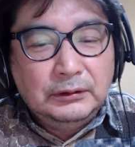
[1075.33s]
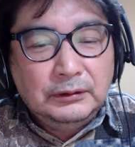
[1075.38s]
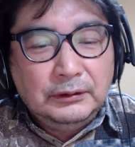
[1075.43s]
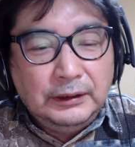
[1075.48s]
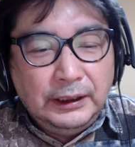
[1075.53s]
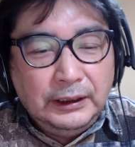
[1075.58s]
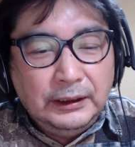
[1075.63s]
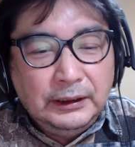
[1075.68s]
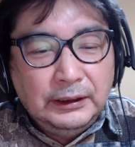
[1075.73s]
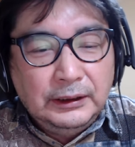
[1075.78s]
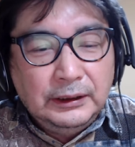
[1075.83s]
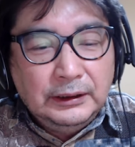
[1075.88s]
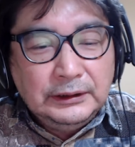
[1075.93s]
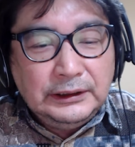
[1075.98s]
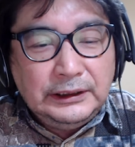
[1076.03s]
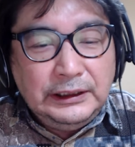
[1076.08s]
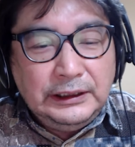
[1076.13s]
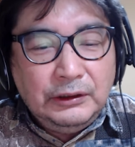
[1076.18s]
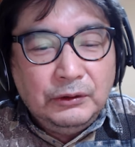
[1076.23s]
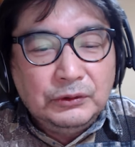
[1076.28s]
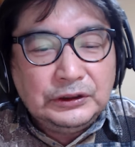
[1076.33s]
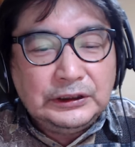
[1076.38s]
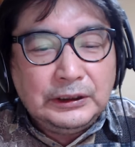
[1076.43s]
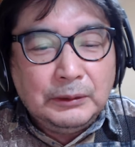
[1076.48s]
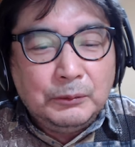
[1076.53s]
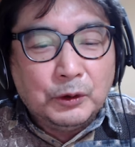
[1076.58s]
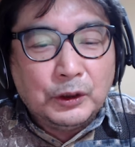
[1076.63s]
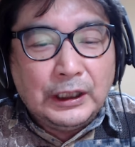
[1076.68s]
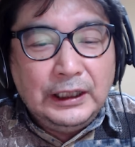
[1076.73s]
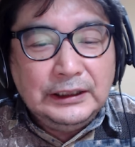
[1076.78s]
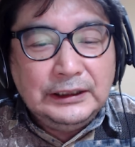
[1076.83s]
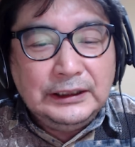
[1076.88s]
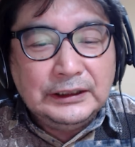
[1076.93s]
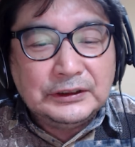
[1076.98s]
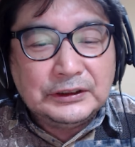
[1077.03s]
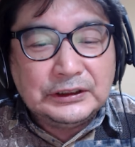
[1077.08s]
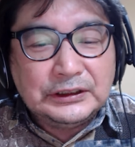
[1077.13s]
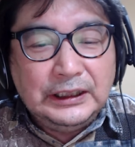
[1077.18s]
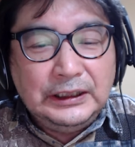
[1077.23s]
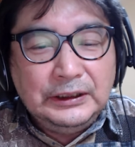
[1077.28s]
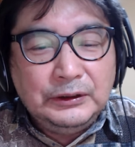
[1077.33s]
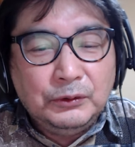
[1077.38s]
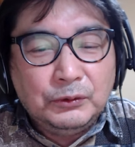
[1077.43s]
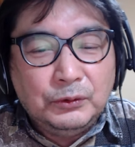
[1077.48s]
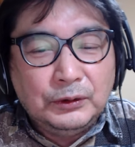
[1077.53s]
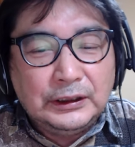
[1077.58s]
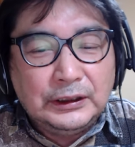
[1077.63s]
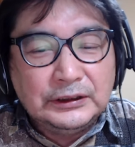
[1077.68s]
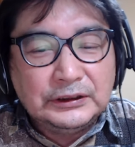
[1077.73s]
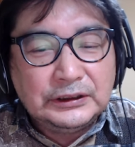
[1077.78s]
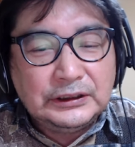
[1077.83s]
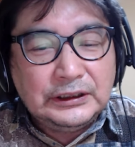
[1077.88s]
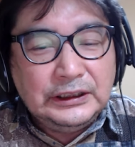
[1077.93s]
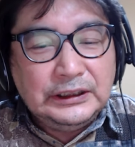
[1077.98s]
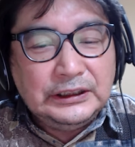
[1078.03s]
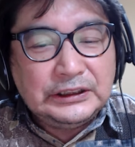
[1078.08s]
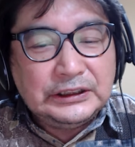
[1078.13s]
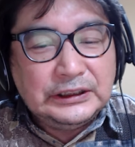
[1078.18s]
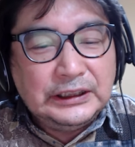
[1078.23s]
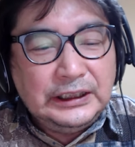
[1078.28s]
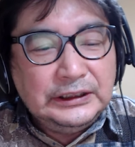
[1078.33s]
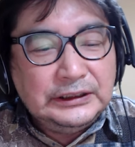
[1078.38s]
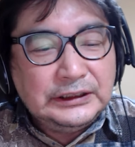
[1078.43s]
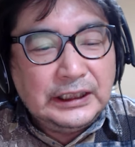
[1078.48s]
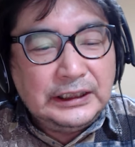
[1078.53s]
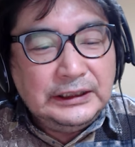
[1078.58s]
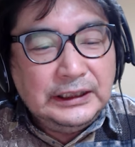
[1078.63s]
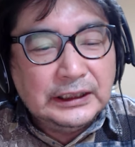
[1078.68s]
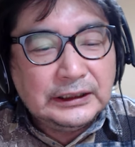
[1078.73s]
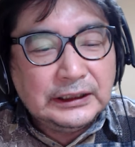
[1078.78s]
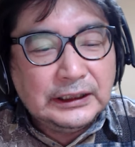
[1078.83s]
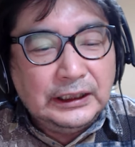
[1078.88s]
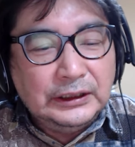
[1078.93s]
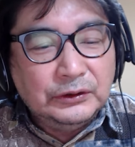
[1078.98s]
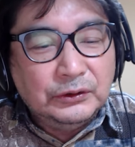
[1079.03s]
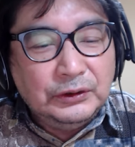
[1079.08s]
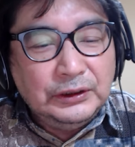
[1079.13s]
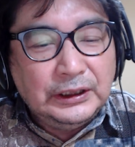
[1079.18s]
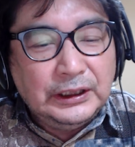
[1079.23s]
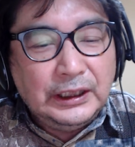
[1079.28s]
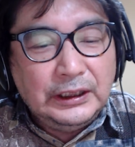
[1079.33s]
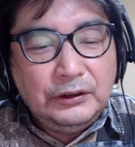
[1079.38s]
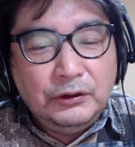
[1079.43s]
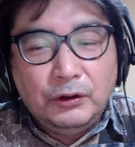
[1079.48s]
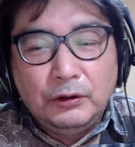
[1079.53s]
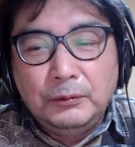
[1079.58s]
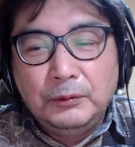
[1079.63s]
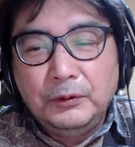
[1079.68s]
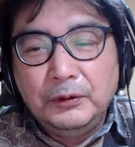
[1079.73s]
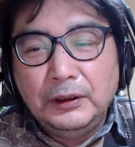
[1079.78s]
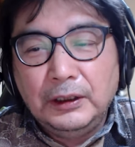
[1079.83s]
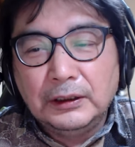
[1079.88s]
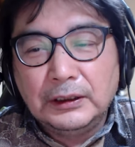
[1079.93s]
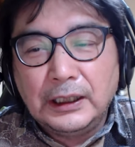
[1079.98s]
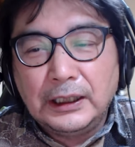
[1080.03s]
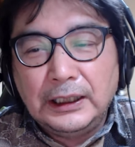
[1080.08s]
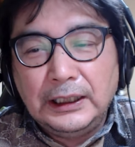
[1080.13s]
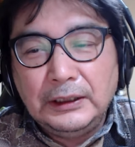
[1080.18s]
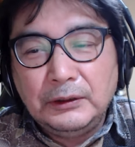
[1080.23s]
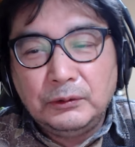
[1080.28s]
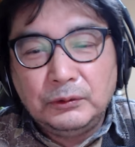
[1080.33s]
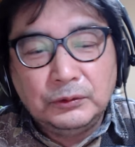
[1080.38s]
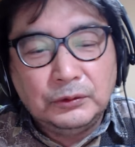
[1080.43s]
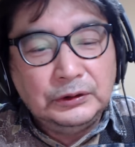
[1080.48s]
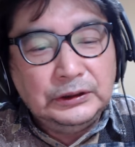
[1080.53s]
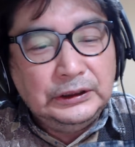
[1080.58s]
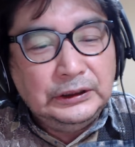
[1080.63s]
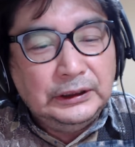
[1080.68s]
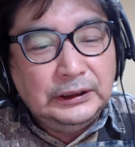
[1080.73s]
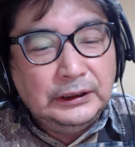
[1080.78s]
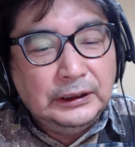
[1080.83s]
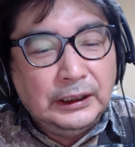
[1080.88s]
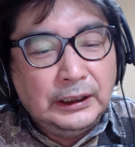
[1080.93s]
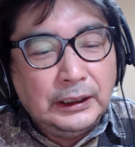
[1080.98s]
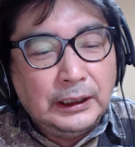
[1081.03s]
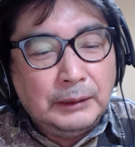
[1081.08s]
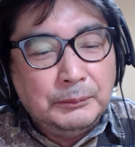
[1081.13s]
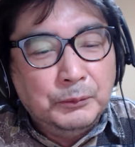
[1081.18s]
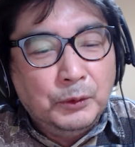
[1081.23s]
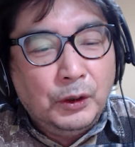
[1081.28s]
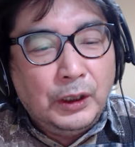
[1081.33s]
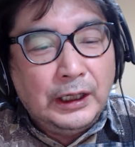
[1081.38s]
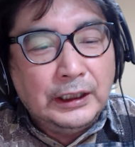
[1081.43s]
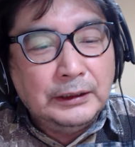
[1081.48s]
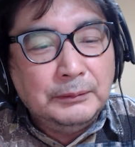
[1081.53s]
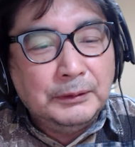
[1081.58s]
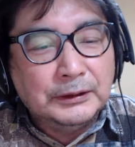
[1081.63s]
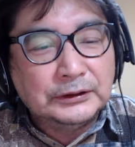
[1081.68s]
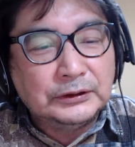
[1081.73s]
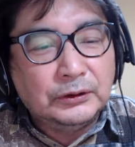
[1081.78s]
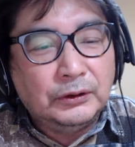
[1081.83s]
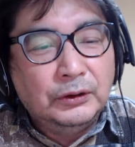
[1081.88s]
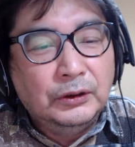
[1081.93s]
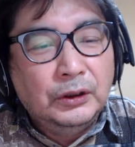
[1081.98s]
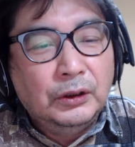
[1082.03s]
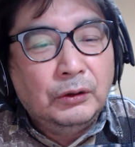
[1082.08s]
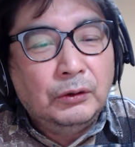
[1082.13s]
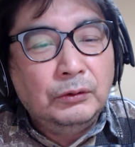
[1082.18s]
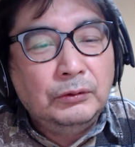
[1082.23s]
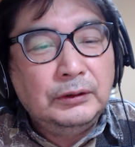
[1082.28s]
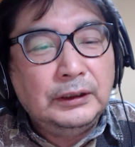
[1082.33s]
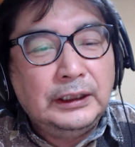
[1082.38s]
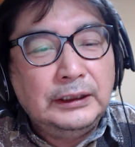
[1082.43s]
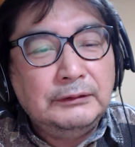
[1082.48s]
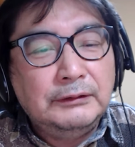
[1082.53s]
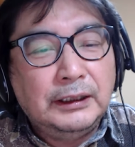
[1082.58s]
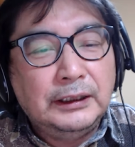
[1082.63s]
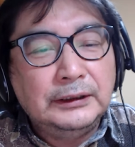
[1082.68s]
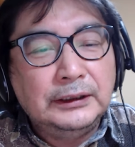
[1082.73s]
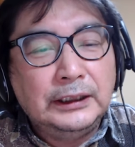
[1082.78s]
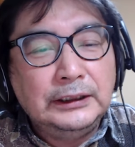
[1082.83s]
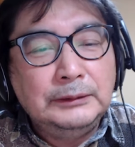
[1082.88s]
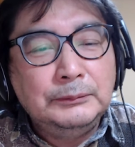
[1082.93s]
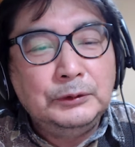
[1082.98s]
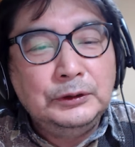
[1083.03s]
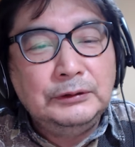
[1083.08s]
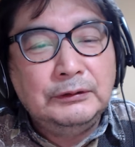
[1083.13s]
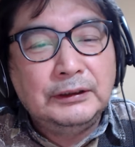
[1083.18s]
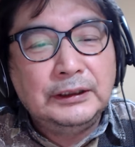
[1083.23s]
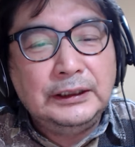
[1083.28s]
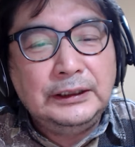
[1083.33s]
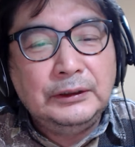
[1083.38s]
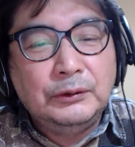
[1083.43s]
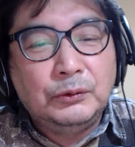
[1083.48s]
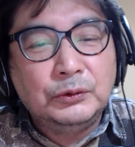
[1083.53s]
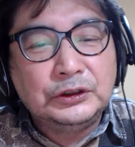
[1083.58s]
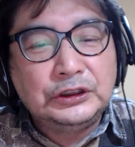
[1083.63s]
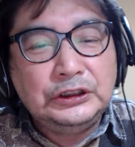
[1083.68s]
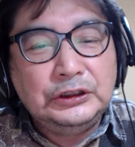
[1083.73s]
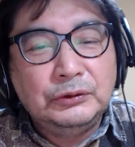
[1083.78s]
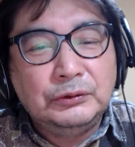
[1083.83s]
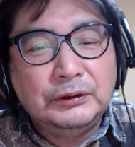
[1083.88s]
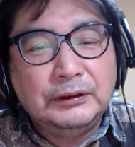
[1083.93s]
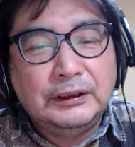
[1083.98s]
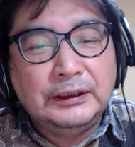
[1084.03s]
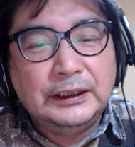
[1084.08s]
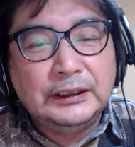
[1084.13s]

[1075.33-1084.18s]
ね、議論しても解決しないどころかすっきりしない罪悪感と怒りを抱えることにもありますと。本来は何も言わないでほしいので